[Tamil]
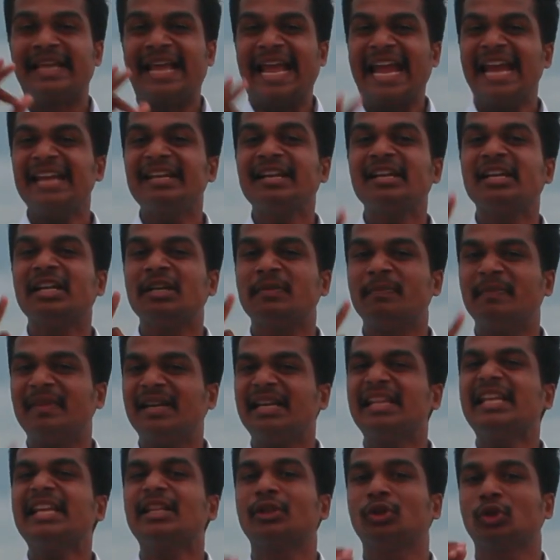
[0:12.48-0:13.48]
எயிட் ஹண்ட்ரட்
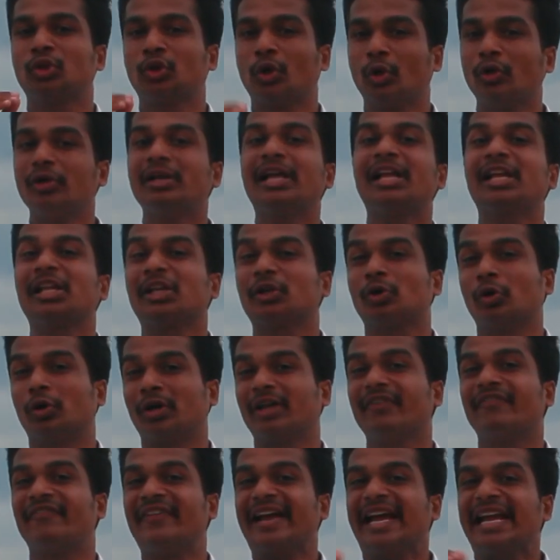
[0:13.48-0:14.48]
மில்லியன் தொழிலாளர்களோட
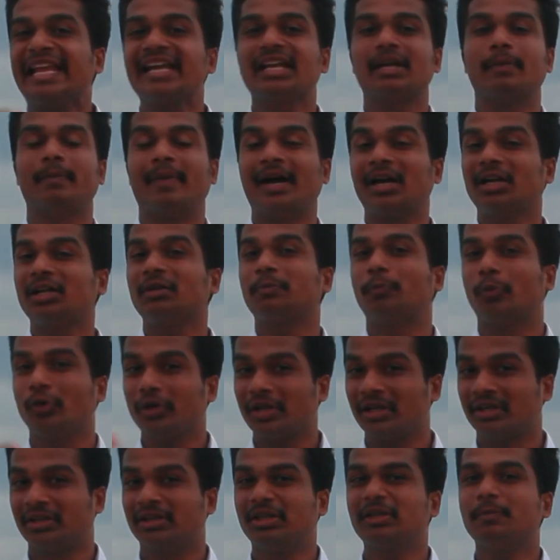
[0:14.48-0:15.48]
வேலைகளை மாற்றப்
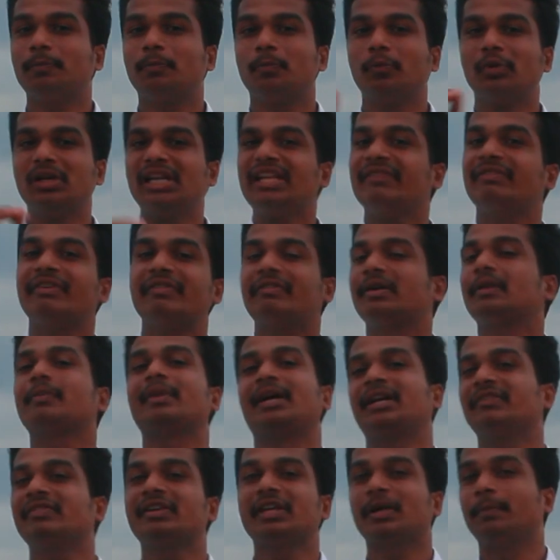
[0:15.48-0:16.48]
போகிறதுன்னு புள்ளி விவரம்
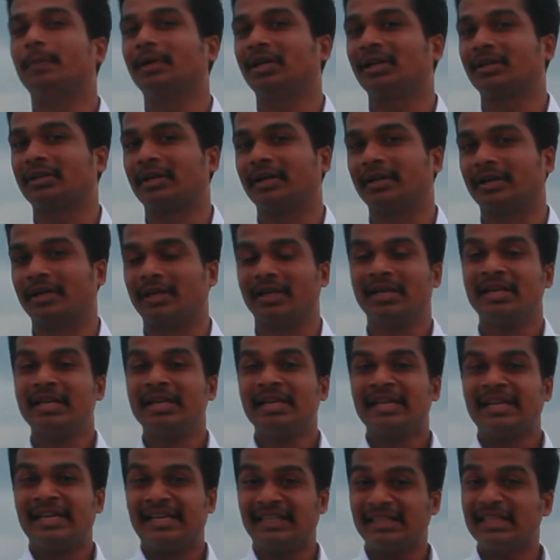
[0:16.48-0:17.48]
அறிவிக்கப்பட்டிருக்காங்க
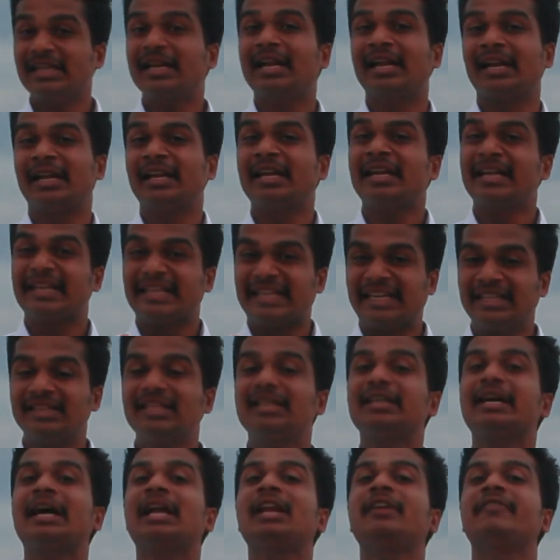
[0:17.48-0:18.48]
இதனால்
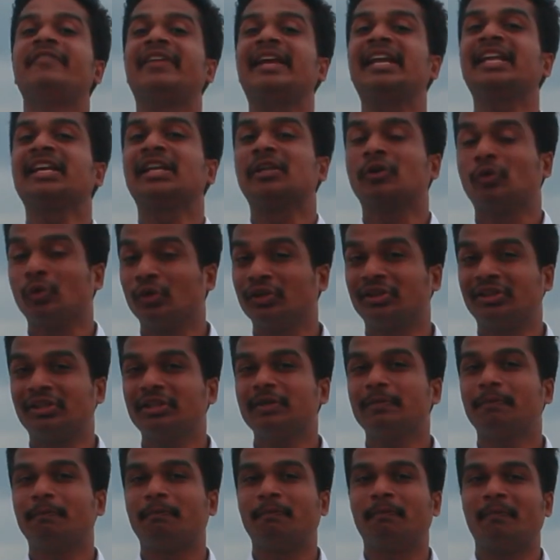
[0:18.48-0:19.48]
எதிர்கால வேலைகள் குறித்து
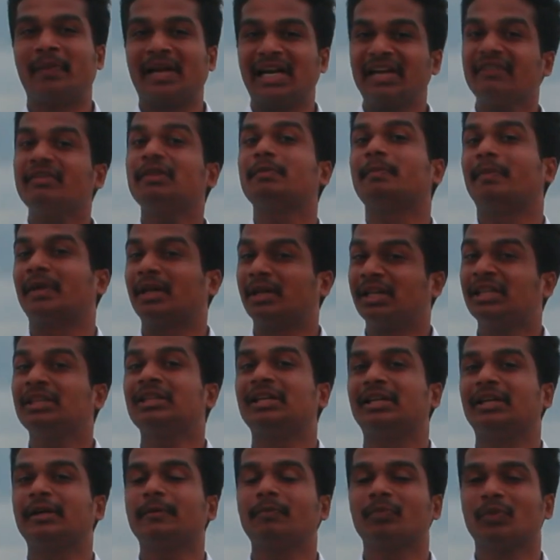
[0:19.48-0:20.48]
பலவர்
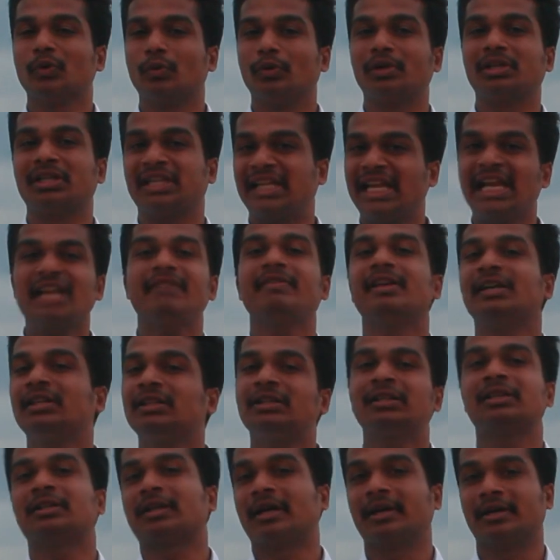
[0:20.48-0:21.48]
மனதில் ஒரு கேள்வி
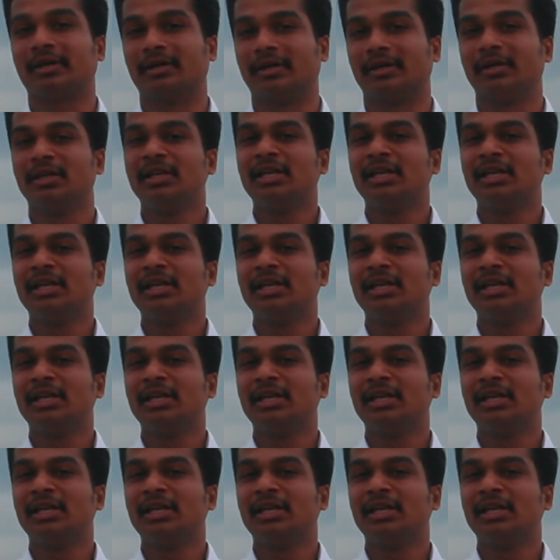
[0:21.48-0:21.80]
எடுத்திருக்காங்க